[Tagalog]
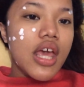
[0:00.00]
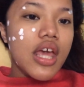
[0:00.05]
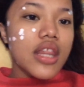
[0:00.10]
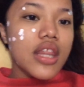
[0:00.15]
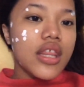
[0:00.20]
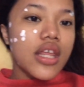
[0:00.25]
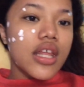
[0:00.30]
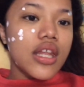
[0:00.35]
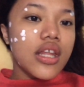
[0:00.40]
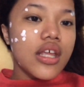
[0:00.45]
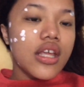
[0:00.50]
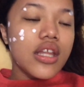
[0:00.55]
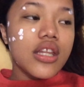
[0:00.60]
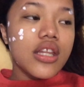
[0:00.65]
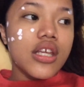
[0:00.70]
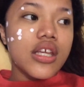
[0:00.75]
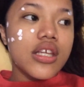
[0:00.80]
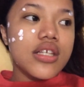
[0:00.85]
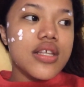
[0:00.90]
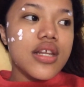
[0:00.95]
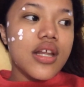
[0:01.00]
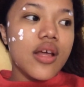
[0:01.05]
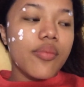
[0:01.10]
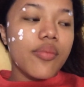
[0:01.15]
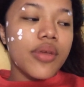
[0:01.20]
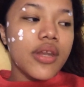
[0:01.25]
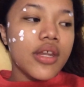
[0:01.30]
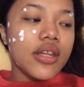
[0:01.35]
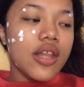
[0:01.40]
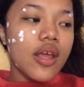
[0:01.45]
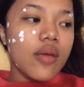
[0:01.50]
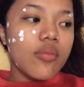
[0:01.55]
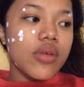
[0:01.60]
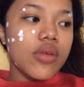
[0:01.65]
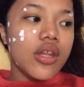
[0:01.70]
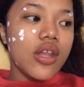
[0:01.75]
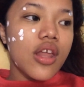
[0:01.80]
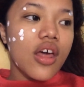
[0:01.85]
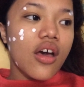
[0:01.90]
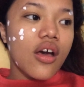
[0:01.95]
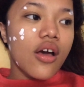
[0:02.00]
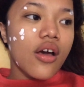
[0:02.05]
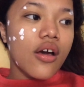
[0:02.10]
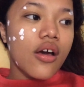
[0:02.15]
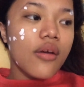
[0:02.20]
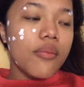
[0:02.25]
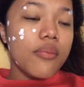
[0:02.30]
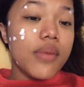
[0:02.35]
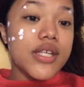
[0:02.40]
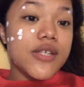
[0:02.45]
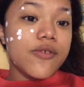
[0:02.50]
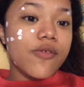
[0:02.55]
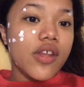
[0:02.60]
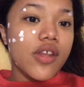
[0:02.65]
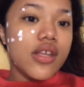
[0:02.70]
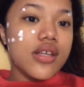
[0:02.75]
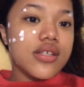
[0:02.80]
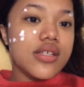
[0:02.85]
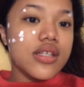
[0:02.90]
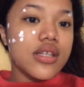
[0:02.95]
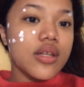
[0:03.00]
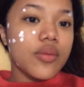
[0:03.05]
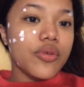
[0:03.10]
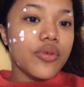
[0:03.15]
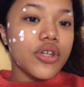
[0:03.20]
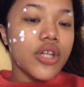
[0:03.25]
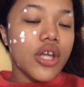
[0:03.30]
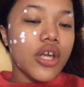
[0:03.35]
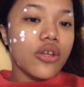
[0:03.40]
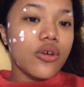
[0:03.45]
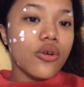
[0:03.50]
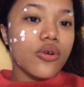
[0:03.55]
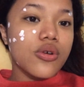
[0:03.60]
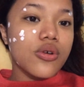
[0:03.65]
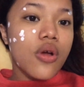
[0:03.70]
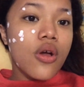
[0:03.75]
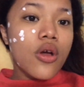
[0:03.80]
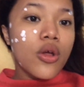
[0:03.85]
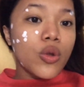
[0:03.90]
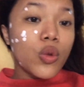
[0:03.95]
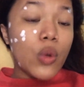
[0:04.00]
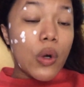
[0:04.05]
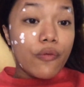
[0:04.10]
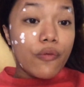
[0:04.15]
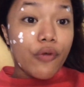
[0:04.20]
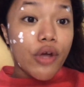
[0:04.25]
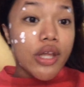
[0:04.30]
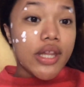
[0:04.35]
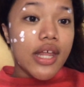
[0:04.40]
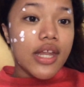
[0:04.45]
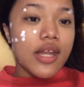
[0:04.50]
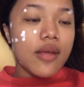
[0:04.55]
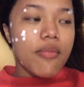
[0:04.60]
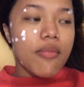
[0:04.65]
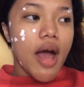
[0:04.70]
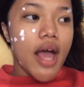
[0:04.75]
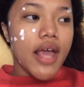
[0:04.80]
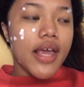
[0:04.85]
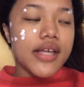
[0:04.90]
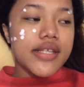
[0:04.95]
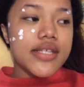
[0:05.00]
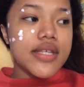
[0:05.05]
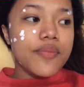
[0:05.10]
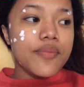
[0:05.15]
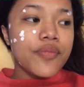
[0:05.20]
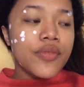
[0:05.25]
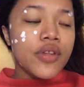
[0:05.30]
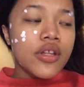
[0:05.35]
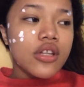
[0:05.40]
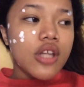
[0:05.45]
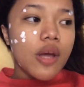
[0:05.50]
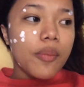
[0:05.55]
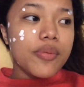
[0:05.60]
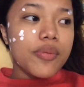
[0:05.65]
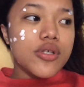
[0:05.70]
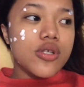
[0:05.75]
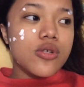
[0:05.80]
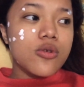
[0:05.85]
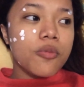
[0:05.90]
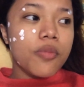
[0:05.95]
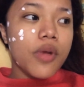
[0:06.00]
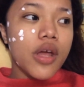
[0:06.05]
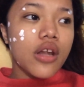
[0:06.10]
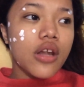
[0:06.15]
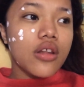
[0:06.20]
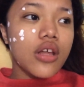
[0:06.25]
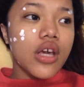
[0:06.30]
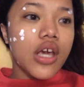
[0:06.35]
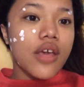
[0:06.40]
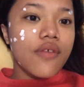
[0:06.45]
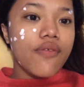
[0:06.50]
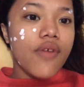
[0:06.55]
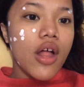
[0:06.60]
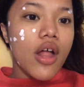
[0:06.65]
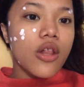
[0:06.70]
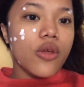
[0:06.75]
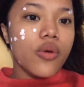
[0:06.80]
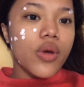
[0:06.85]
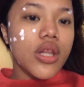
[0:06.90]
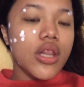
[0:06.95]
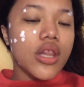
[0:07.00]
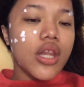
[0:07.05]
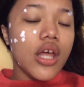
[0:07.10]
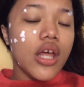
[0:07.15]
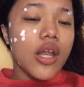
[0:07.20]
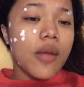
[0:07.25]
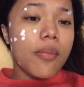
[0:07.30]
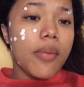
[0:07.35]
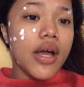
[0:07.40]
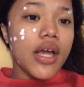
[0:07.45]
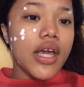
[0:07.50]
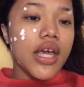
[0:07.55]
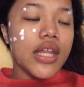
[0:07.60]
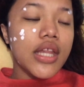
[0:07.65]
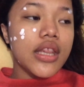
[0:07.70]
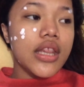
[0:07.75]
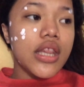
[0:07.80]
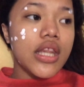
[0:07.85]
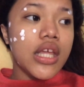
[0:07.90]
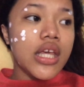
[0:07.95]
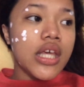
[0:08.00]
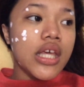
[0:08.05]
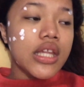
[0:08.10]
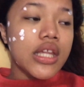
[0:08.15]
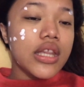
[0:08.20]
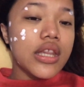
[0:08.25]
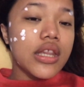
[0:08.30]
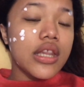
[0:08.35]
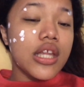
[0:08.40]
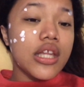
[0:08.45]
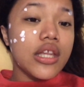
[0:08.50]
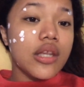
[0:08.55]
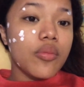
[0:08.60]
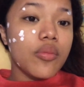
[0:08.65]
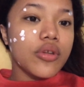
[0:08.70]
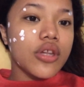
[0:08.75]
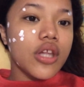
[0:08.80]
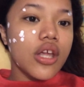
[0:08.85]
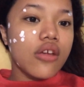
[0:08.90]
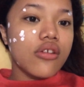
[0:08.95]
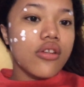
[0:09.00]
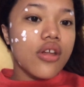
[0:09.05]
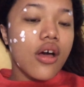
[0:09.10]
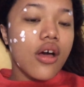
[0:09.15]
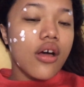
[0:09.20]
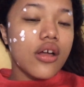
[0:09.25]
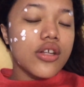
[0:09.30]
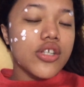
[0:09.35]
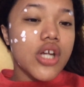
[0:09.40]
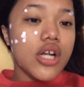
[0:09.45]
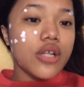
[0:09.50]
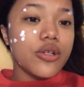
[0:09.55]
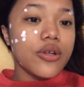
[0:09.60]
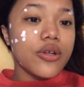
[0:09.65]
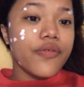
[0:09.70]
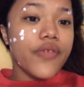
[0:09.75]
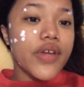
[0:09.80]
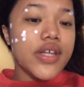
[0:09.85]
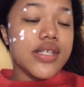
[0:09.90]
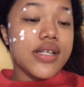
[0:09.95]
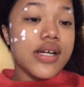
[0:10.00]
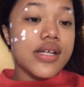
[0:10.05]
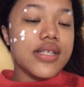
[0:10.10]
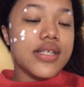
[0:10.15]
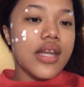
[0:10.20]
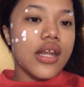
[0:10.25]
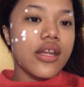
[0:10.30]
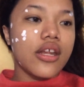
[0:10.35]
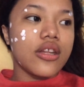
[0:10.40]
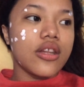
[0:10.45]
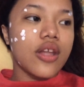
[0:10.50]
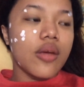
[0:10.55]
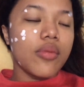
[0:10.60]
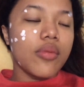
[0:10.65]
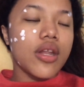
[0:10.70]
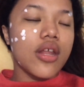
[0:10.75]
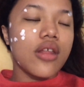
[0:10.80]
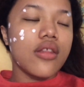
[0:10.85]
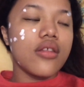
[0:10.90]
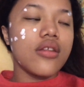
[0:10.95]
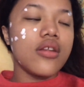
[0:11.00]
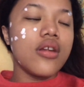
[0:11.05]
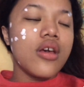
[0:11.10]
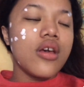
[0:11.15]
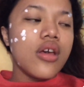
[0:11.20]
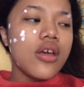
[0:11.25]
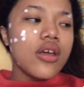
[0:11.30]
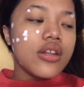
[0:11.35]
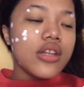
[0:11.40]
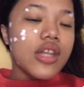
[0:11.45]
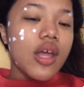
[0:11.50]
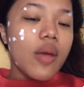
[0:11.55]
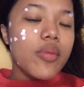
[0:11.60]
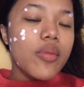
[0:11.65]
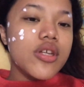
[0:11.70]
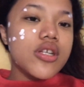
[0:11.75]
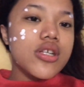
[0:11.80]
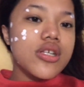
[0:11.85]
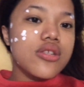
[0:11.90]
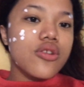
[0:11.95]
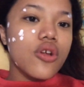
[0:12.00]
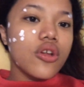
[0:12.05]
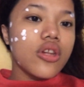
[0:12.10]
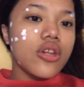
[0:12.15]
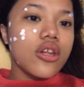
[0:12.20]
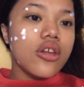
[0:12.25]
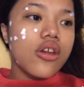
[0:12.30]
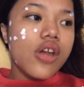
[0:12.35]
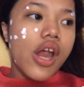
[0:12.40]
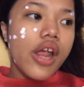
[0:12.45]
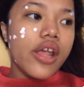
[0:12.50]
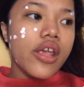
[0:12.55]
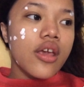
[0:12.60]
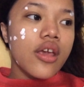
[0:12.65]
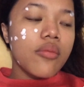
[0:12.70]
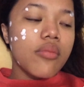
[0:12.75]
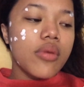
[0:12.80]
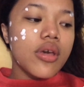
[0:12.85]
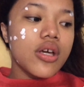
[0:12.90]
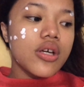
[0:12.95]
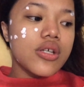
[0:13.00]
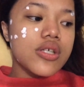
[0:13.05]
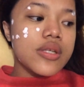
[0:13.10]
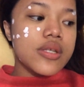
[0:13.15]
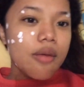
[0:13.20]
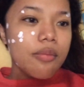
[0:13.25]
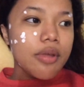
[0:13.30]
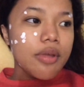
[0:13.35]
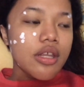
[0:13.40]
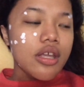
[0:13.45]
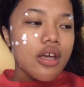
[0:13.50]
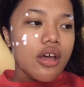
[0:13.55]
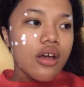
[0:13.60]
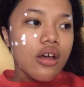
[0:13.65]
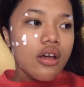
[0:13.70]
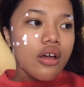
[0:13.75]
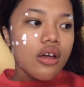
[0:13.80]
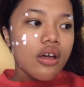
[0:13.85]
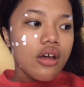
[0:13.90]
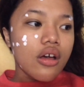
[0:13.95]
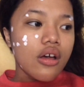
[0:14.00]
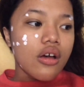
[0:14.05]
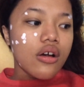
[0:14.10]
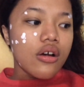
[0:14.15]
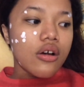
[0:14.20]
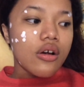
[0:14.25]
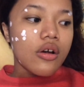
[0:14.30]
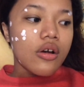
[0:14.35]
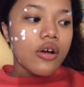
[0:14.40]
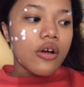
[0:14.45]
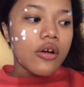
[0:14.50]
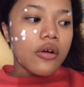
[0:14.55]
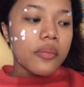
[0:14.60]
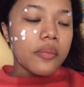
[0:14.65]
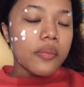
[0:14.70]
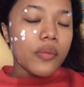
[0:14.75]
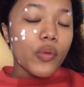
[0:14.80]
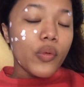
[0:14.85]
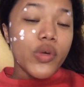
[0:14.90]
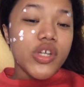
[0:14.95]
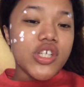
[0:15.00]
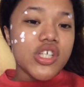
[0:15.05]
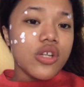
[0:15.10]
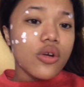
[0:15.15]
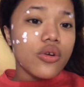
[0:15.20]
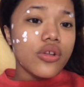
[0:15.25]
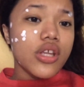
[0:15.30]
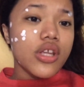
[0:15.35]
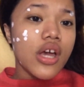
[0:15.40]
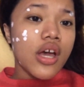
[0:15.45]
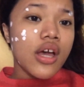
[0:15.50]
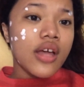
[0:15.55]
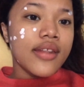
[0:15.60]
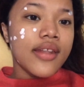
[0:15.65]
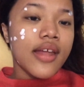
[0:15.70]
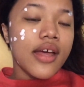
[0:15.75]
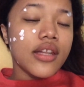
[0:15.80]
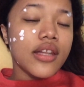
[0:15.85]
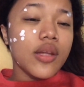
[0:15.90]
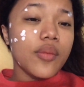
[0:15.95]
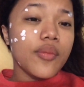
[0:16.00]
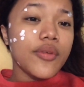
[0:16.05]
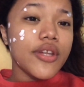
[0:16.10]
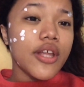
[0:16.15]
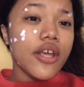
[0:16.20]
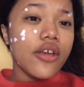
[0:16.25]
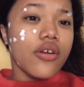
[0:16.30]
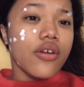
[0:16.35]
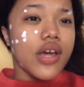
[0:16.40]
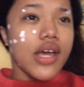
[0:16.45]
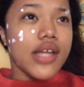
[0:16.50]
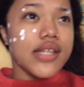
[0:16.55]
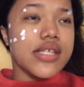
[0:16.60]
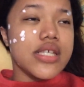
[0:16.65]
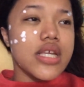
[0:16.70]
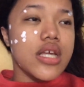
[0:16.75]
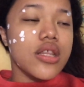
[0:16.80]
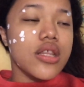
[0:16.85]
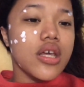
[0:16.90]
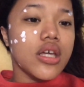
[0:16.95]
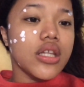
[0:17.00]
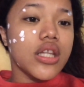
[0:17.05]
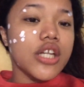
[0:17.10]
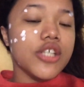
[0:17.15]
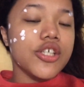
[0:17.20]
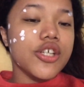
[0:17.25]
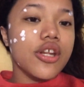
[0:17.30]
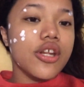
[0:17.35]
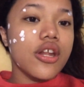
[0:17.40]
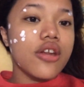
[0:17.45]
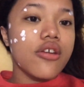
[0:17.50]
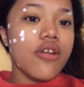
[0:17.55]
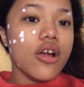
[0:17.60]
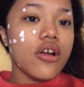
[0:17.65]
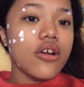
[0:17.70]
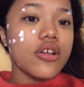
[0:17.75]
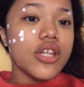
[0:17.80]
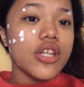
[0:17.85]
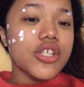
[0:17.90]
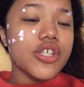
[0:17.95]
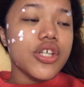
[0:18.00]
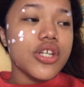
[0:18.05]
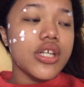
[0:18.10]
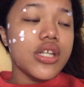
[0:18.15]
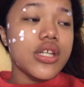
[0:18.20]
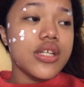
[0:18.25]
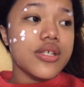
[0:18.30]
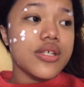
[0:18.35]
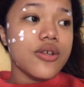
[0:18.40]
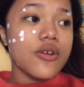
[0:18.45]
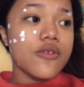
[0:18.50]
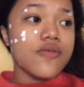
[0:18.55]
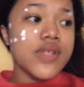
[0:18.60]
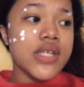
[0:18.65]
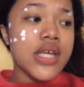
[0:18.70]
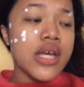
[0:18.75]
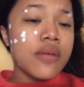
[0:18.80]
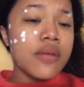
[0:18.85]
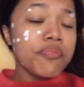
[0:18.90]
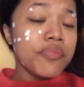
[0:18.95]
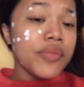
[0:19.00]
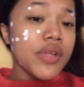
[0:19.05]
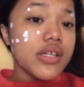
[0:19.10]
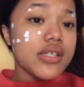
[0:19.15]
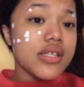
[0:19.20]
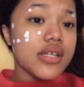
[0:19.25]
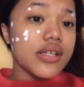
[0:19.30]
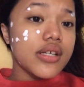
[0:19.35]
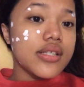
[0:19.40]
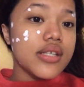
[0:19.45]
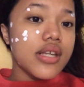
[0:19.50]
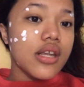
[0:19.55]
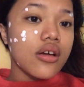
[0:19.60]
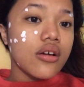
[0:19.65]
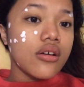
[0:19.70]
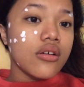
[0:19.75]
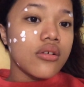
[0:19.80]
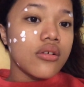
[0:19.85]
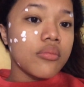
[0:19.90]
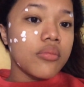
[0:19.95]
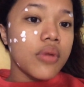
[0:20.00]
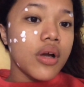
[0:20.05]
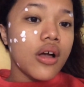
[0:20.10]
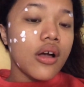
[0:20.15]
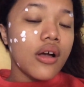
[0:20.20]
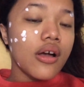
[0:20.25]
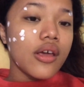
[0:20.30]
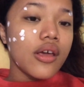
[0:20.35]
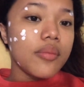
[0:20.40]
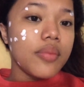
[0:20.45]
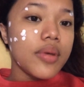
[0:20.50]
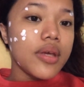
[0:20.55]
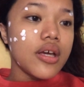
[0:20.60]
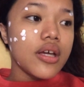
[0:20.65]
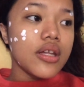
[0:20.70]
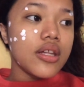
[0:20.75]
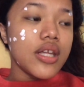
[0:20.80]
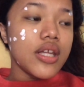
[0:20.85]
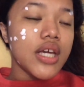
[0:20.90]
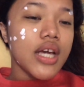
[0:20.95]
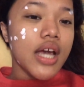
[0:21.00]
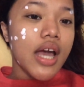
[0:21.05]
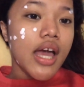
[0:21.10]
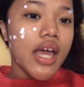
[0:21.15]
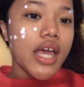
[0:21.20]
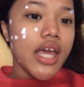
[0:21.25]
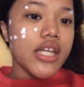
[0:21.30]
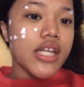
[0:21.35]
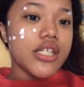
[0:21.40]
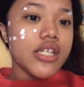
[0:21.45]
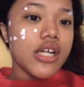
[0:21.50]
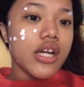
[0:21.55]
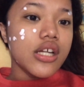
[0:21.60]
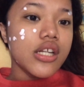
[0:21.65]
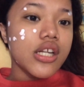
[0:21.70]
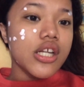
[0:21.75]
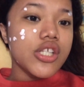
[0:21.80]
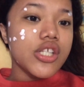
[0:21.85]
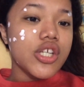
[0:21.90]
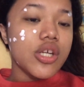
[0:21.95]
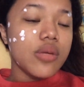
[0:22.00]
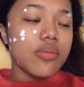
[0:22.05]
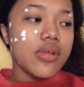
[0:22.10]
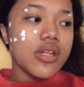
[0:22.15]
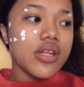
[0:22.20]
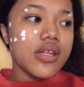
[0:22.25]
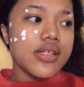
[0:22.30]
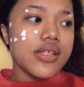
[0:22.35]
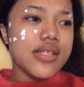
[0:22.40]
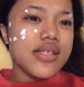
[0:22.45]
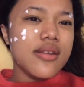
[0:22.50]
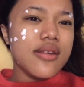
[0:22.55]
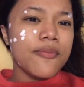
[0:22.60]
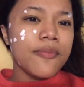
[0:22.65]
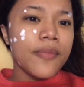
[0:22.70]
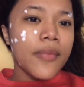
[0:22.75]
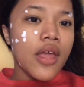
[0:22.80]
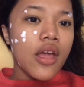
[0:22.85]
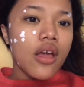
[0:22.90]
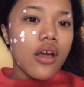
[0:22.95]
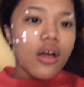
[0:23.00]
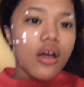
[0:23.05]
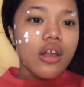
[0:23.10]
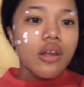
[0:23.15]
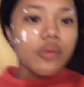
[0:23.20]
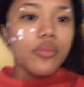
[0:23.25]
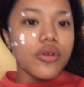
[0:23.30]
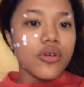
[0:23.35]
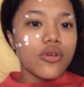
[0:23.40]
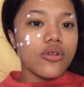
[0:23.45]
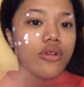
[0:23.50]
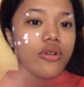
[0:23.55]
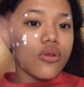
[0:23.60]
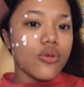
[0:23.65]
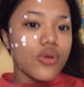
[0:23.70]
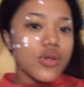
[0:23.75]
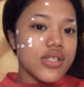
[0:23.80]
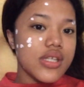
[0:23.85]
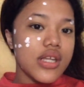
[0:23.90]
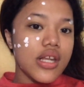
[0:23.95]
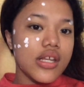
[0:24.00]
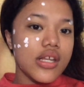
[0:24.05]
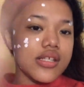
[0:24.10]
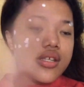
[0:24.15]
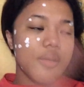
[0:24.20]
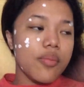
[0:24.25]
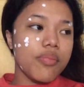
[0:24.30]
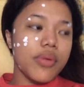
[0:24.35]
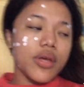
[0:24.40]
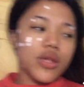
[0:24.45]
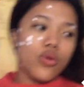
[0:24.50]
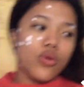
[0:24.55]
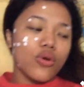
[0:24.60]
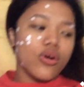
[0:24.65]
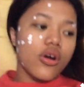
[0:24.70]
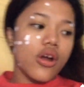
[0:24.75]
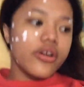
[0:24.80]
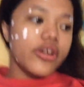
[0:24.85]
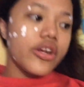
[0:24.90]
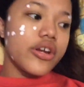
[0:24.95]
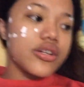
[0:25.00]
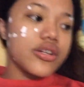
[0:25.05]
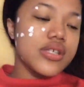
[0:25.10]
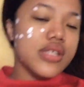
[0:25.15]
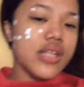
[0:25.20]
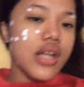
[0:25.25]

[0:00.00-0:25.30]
And then hindi sinabi ni Temin na best friend niya si Timoteo to avoid any bias. Tapos nung parang nag evaluate na, nabanggit ni, ni Timoteo na childhood friends nga sila ni Temin. And then, Temin just started crying because sabi niya, um, wish daw niya na Timoteo gets the attention and recognition he deserves. Kasi nga silang magkakaibigan ni Kai and saka ni Jimin is, alam mo yun, nandun na sila sa peak ng careers